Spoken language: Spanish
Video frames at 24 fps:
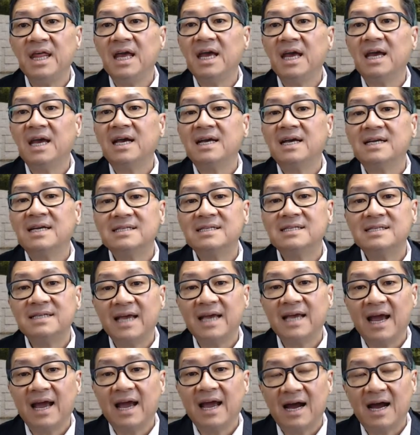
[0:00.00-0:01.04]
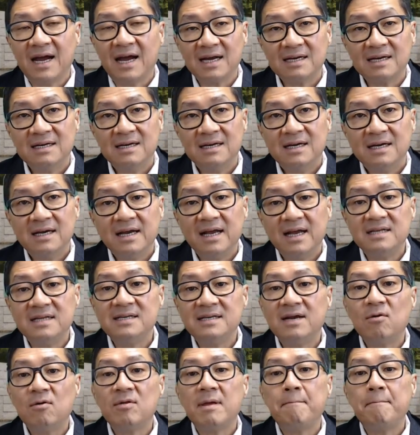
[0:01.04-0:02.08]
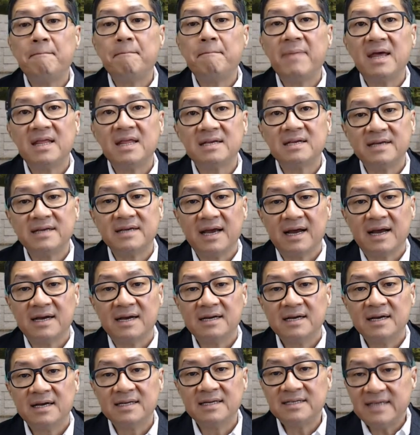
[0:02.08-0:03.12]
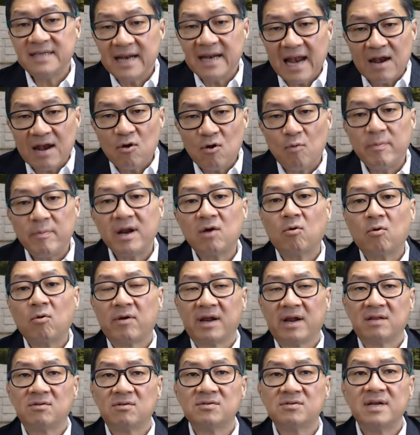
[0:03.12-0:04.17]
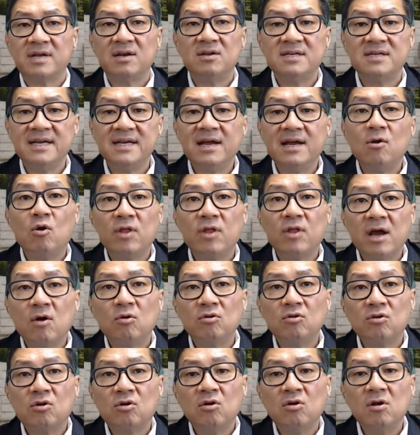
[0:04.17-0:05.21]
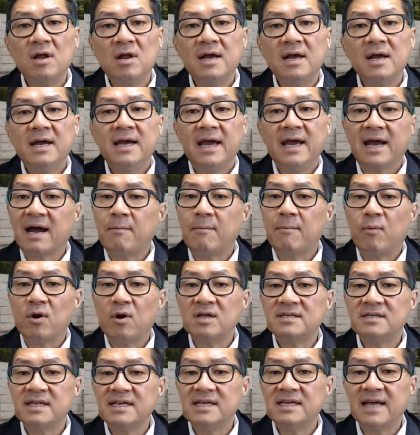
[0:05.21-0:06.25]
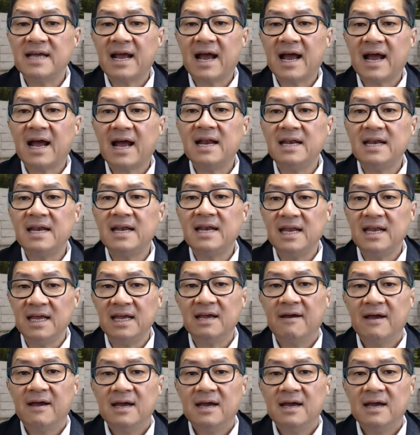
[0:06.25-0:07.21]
PDA CA, el ciclo de PDCA. Ese es el nombre correcto, es el ciclo de control, en japonés se dice Kandi.